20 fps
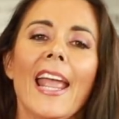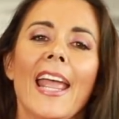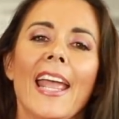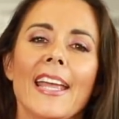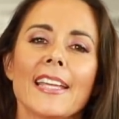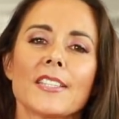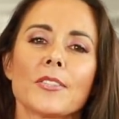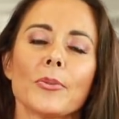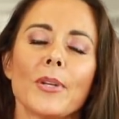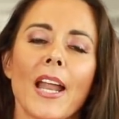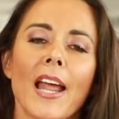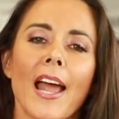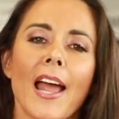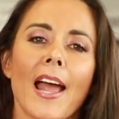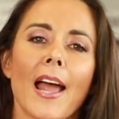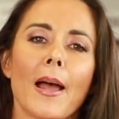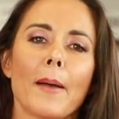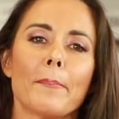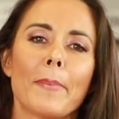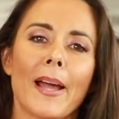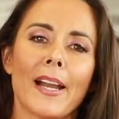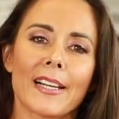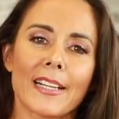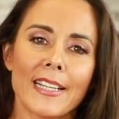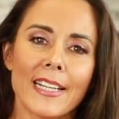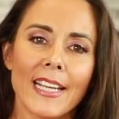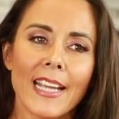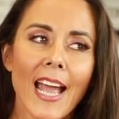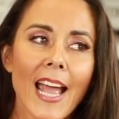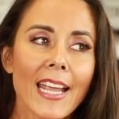Es una
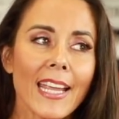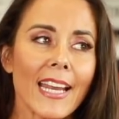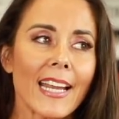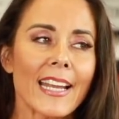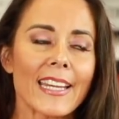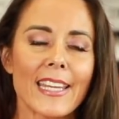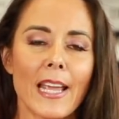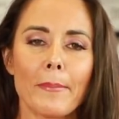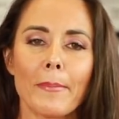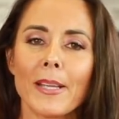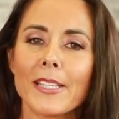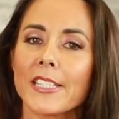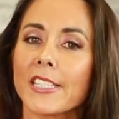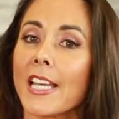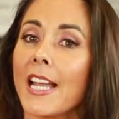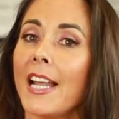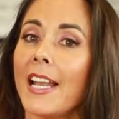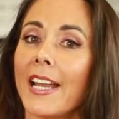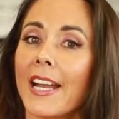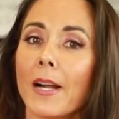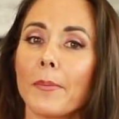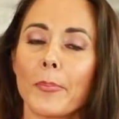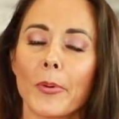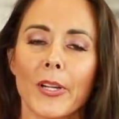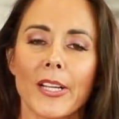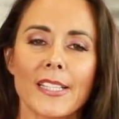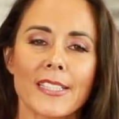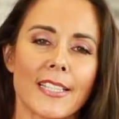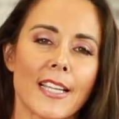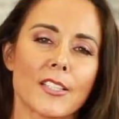barriga que le llaman chelera
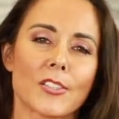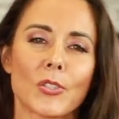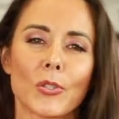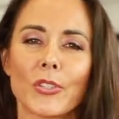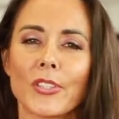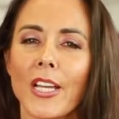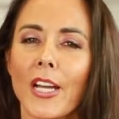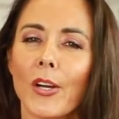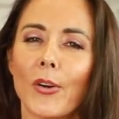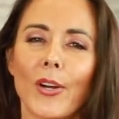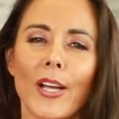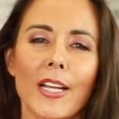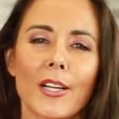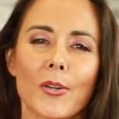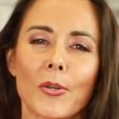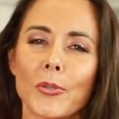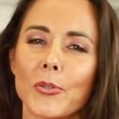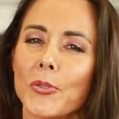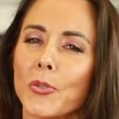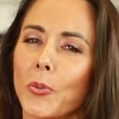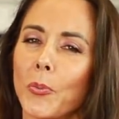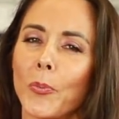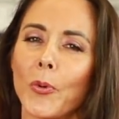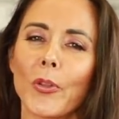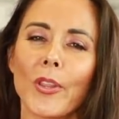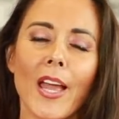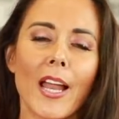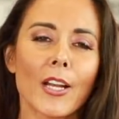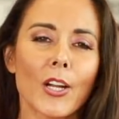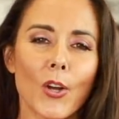porque se asocia con el
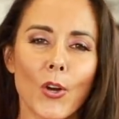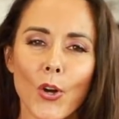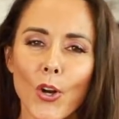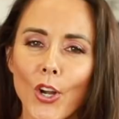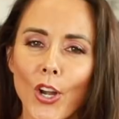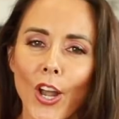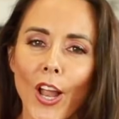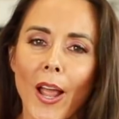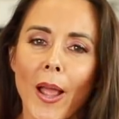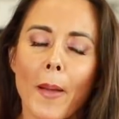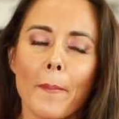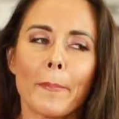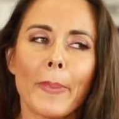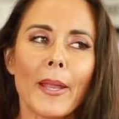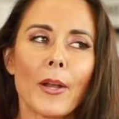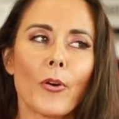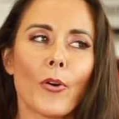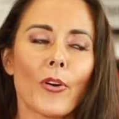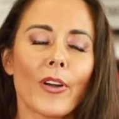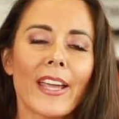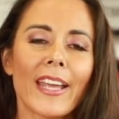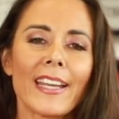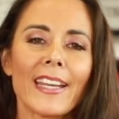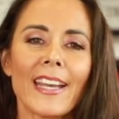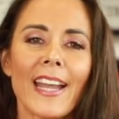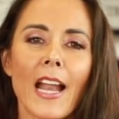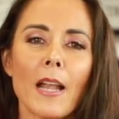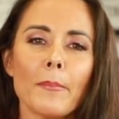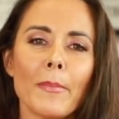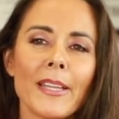consumo de alcohol, pero
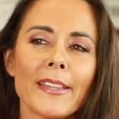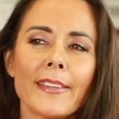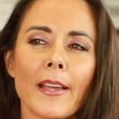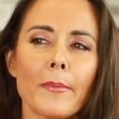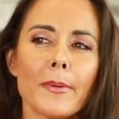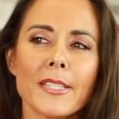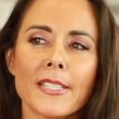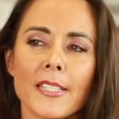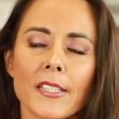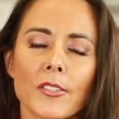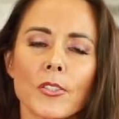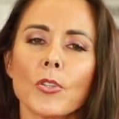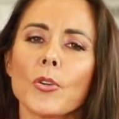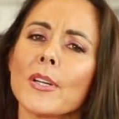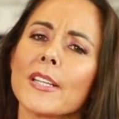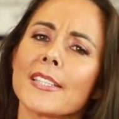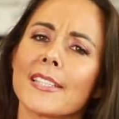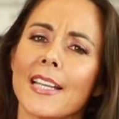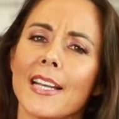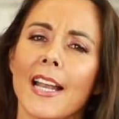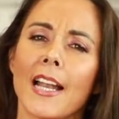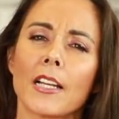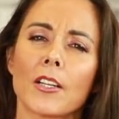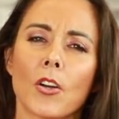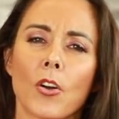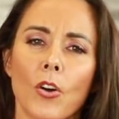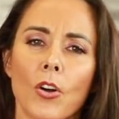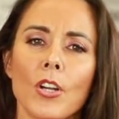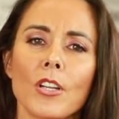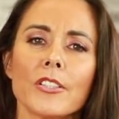generalmente a veces no es el
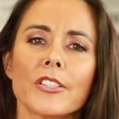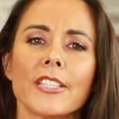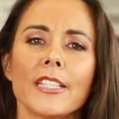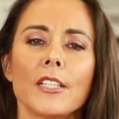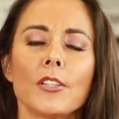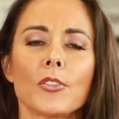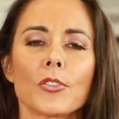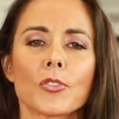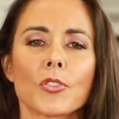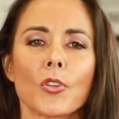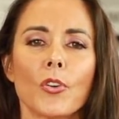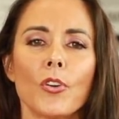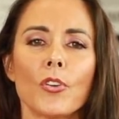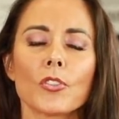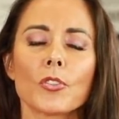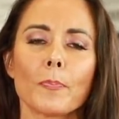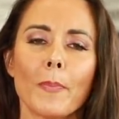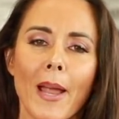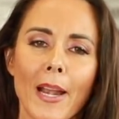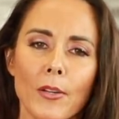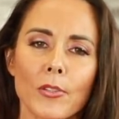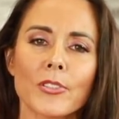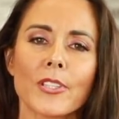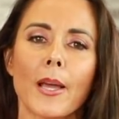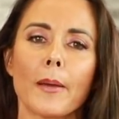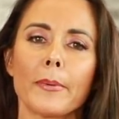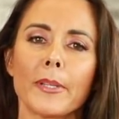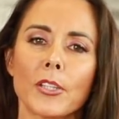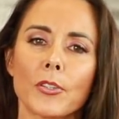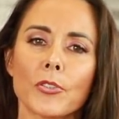alcohol, sino son los malos
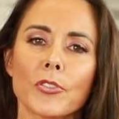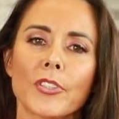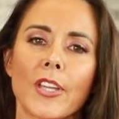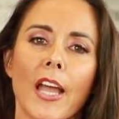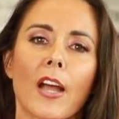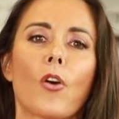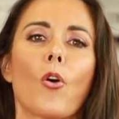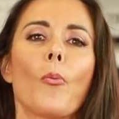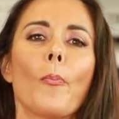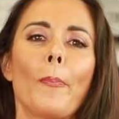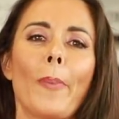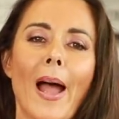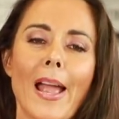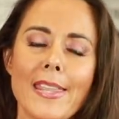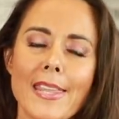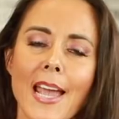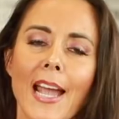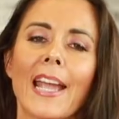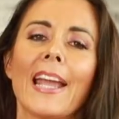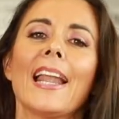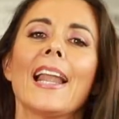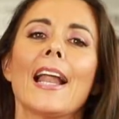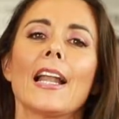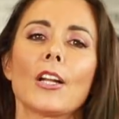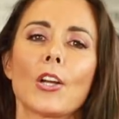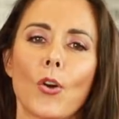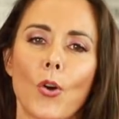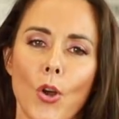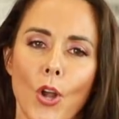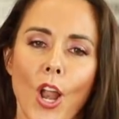hábitos que acompañan el
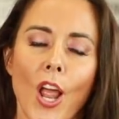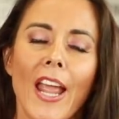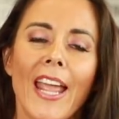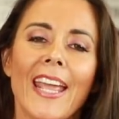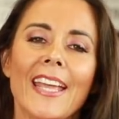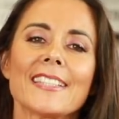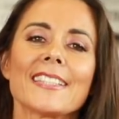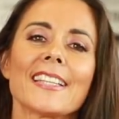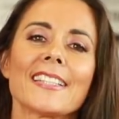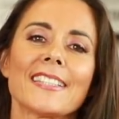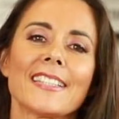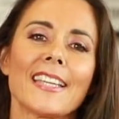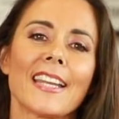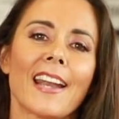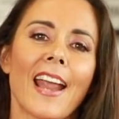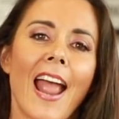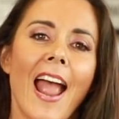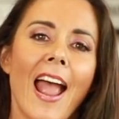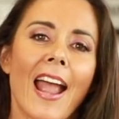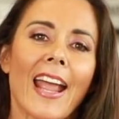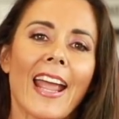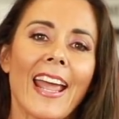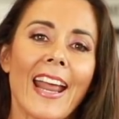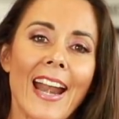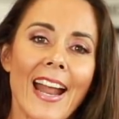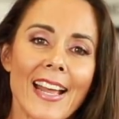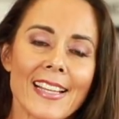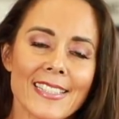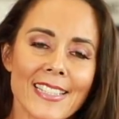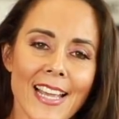alcohol, es decir,
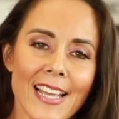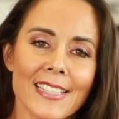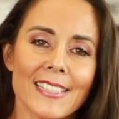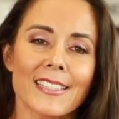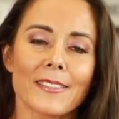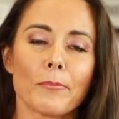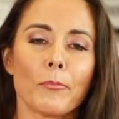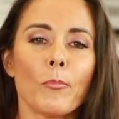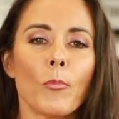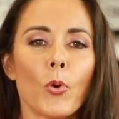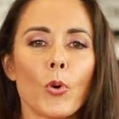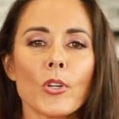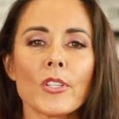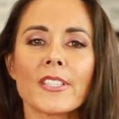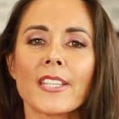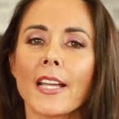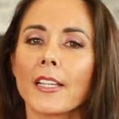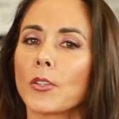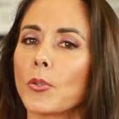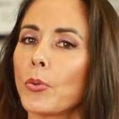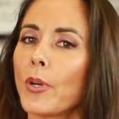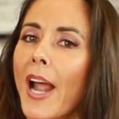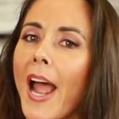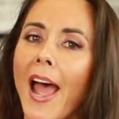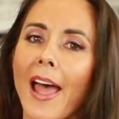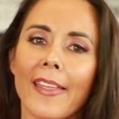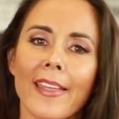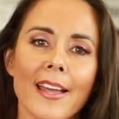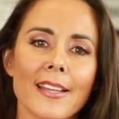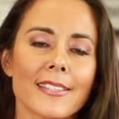grasas muy
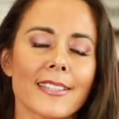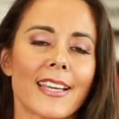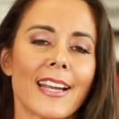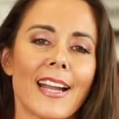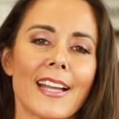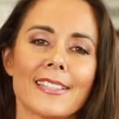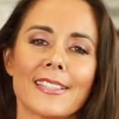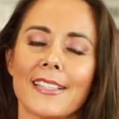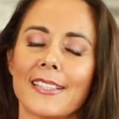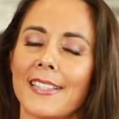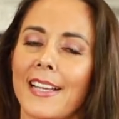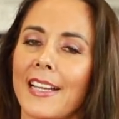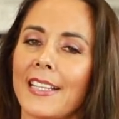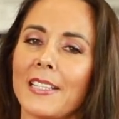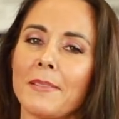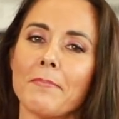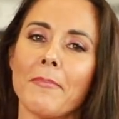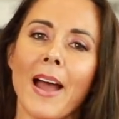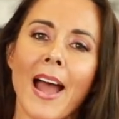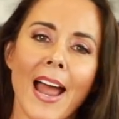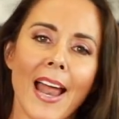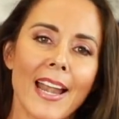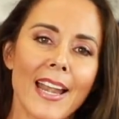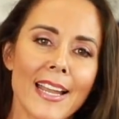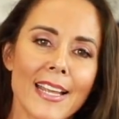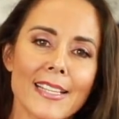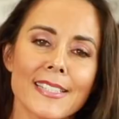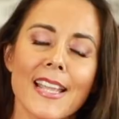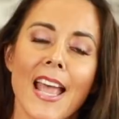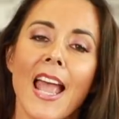saturadas, grasas
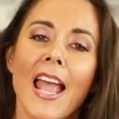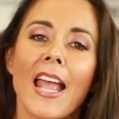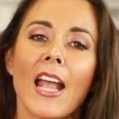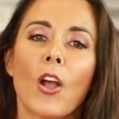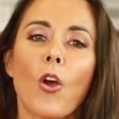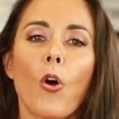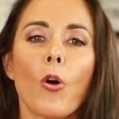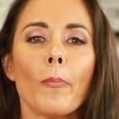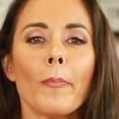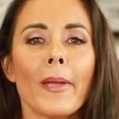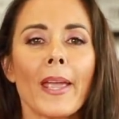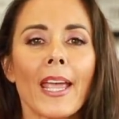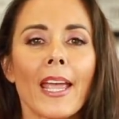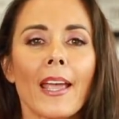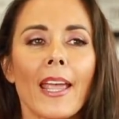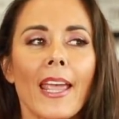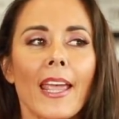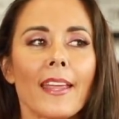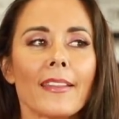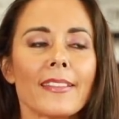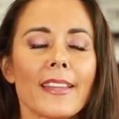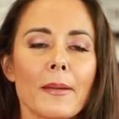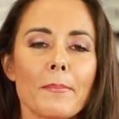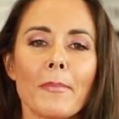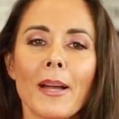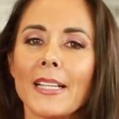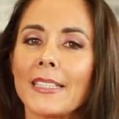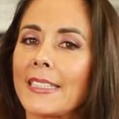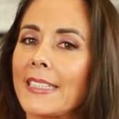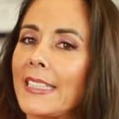animales, comen en
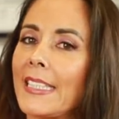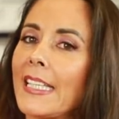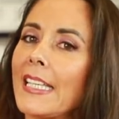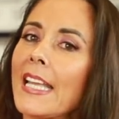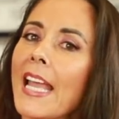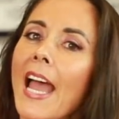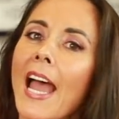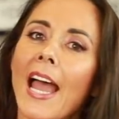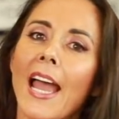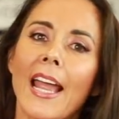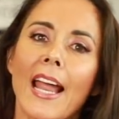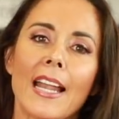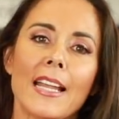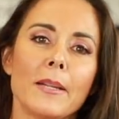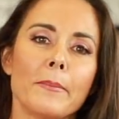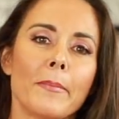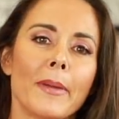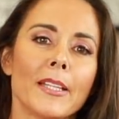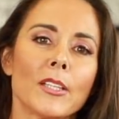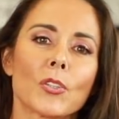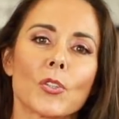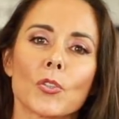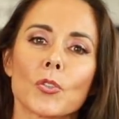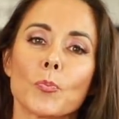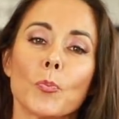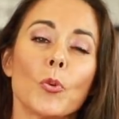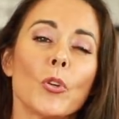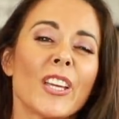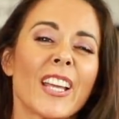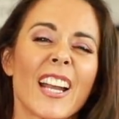demasía alimentos
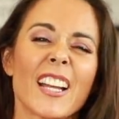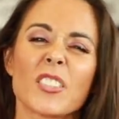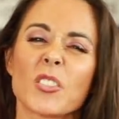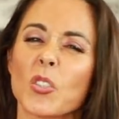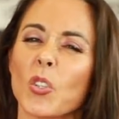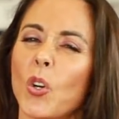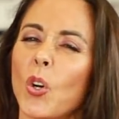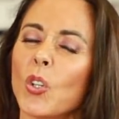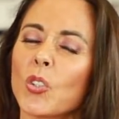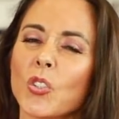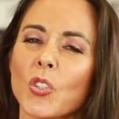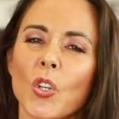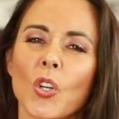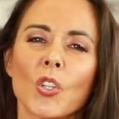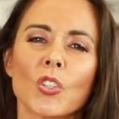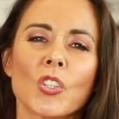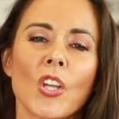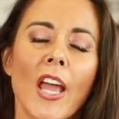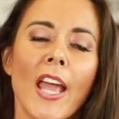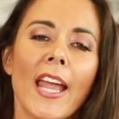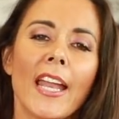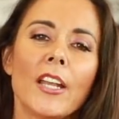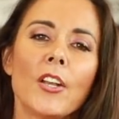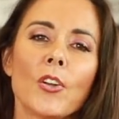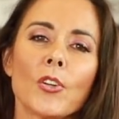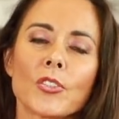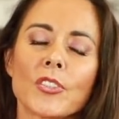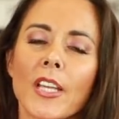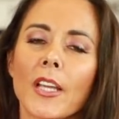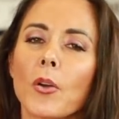muy grasosos,
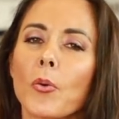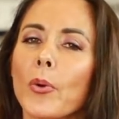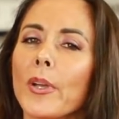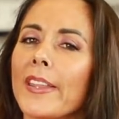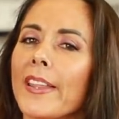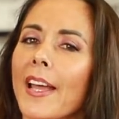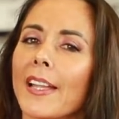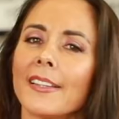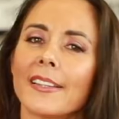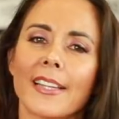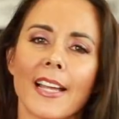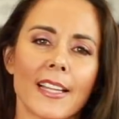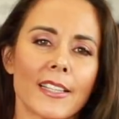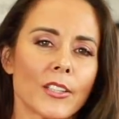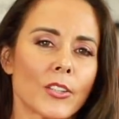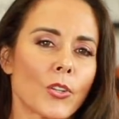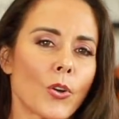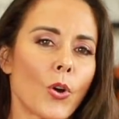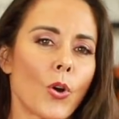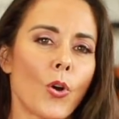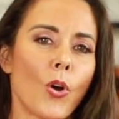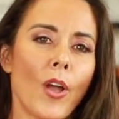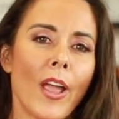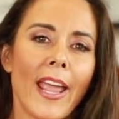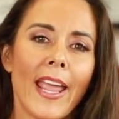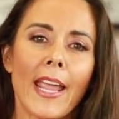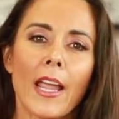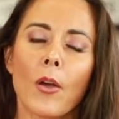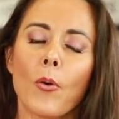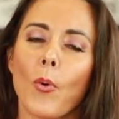no se cuidan tanto
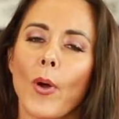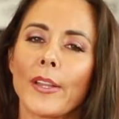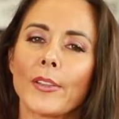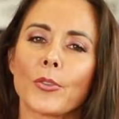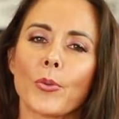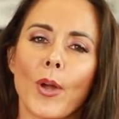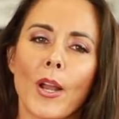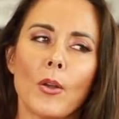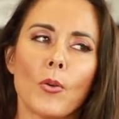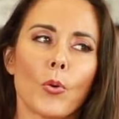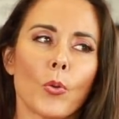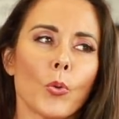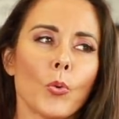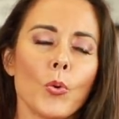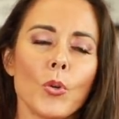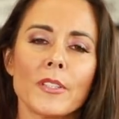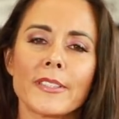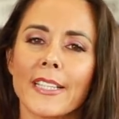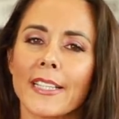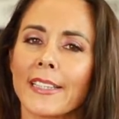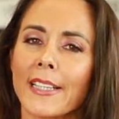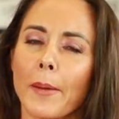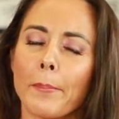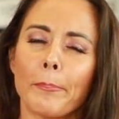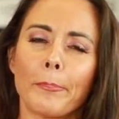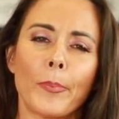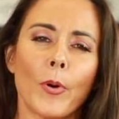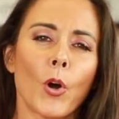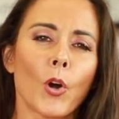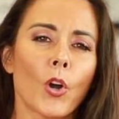en cuanto a lo dulce
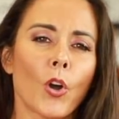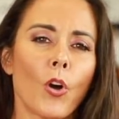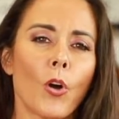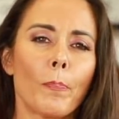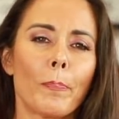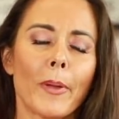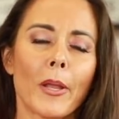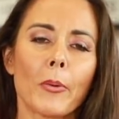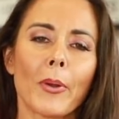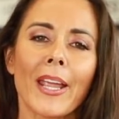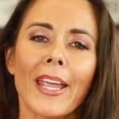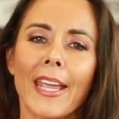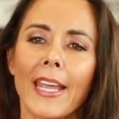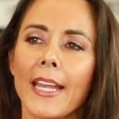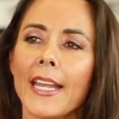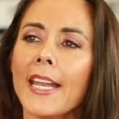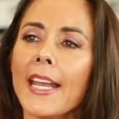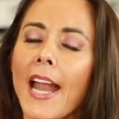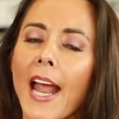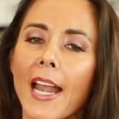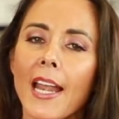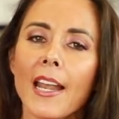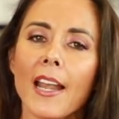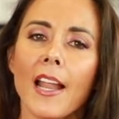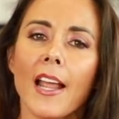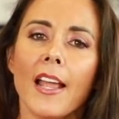tampoco, pero en general